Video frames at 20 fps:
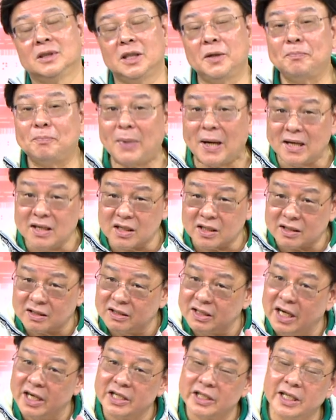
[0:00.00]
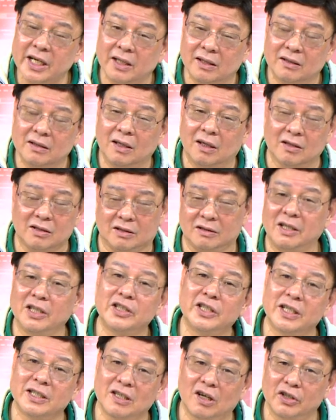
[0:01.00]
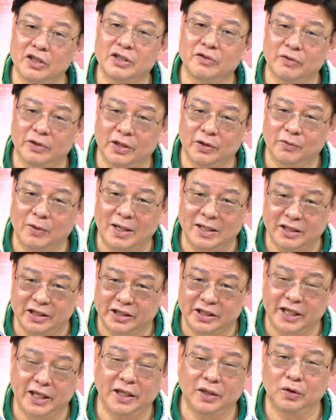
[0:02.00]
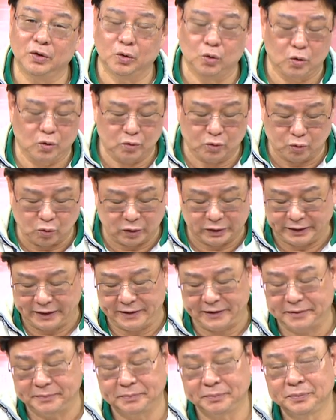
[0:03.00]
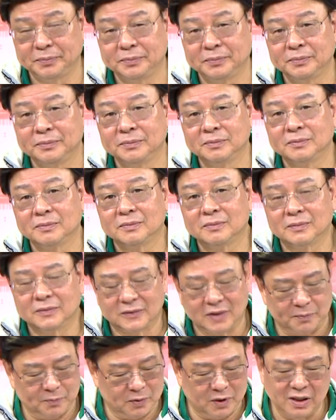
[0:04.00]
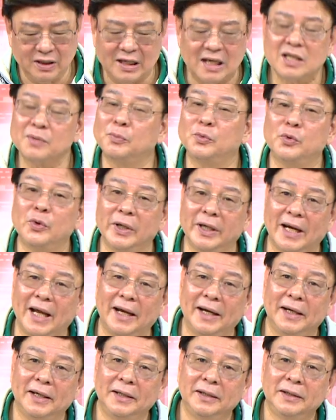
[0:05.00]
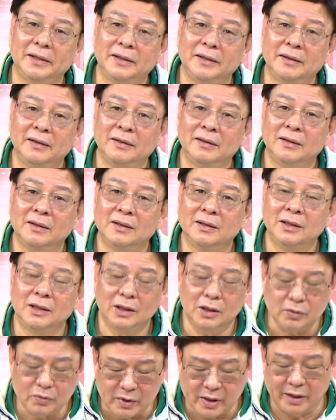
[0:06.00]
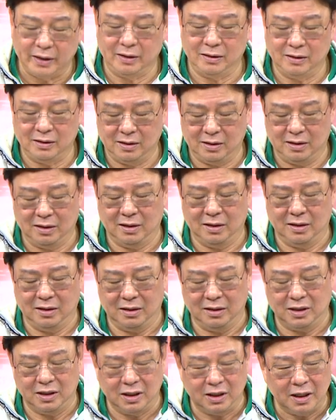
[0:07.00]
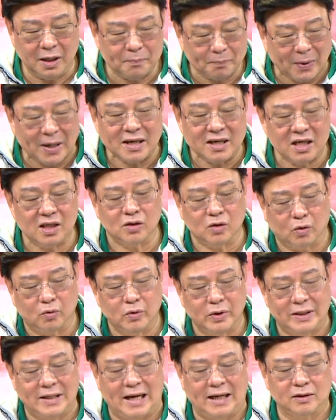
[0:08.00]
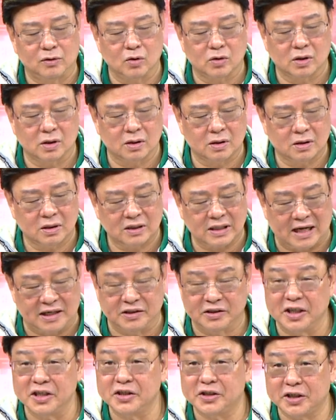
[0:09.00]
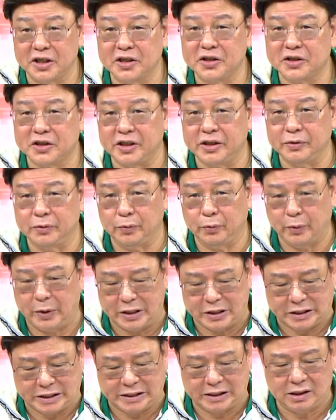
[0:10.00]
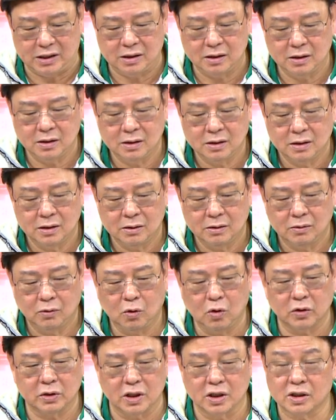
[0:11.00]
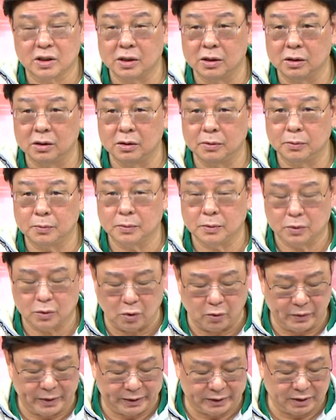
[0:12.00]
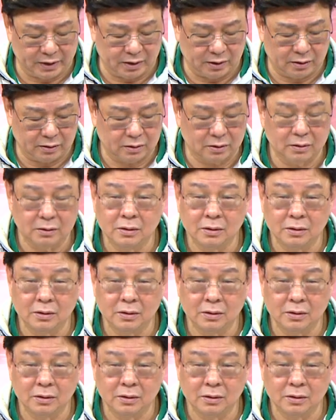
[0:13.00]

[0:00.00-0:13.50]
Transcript: 一般十年线啊，十年线只要一一万一千多多点了。那应该是不会来了，因为。一般内容会来就是产生经济危机，或者是所谓的